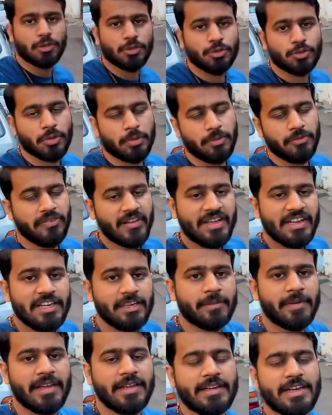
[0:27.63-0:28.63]
तो अभी
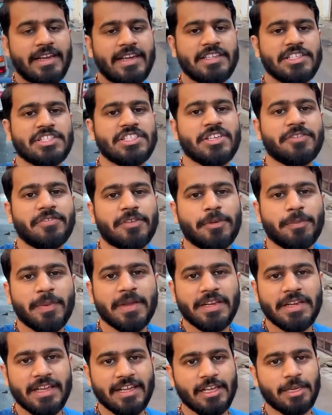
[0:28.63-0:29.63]
फाइनली मैं एक नए से सफ़र
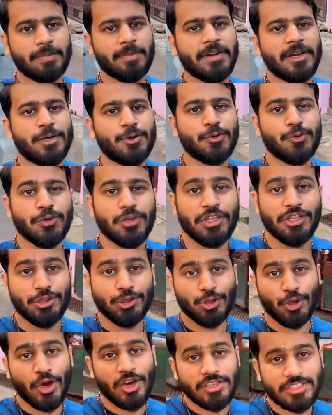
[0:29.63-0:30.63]
पे निकल पड़ा हूँ
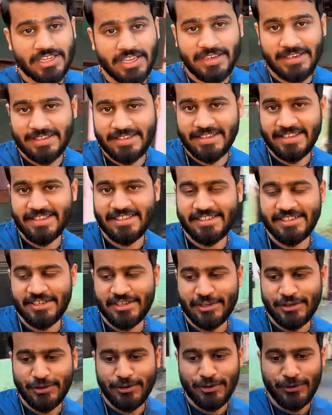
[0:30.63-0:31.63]
इंदौर जाने के
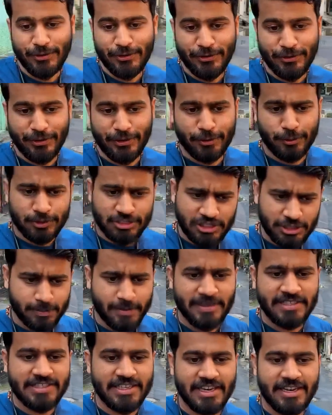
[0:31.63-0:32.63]
लिए और कुछ
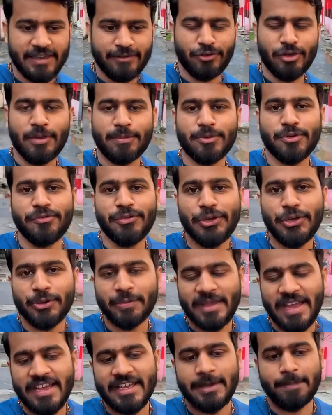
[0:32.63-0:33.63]
स्पेशल है वो आपको वीडियो
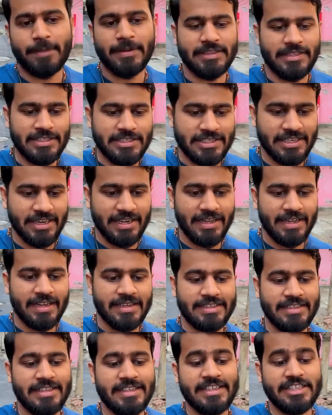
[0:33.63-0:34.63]
में आगे पता चलेगा
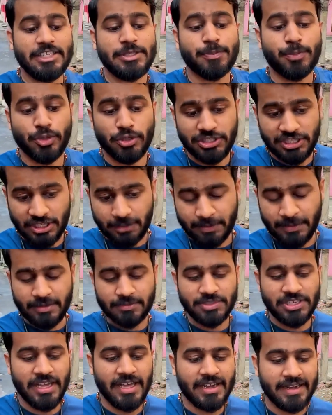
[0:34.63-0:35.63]
कि किस प्रोजेक्ट पे
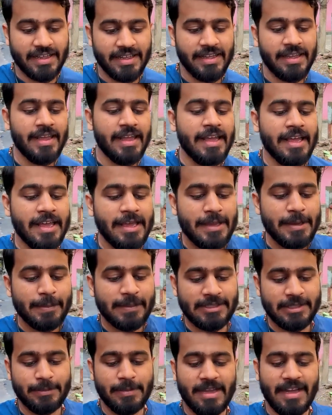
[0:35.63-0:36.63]
हम जा रहे हैं
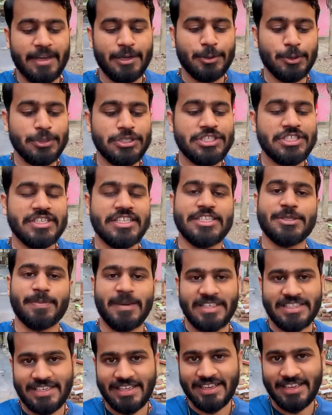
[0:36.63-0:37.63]
मतलब हाँ कुछ
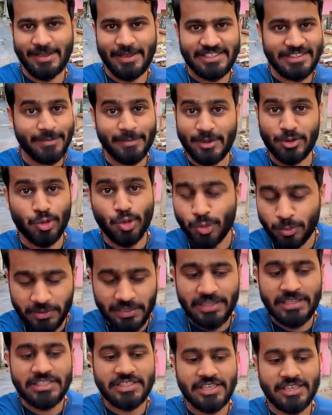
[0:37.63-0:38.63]
स्पेशल है ऐसे मैं
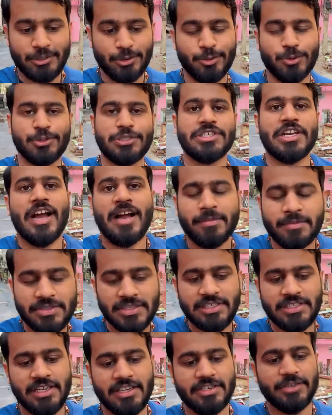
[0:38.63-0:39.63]
घूमने नहीं जा रहा हूँ कुछ काम
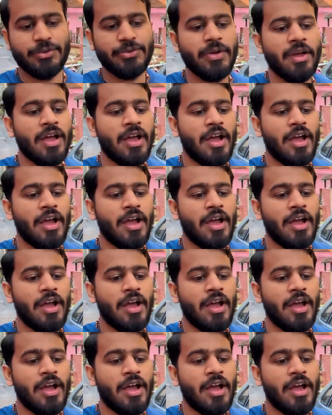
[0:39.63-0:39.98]
से जा रहा हूँ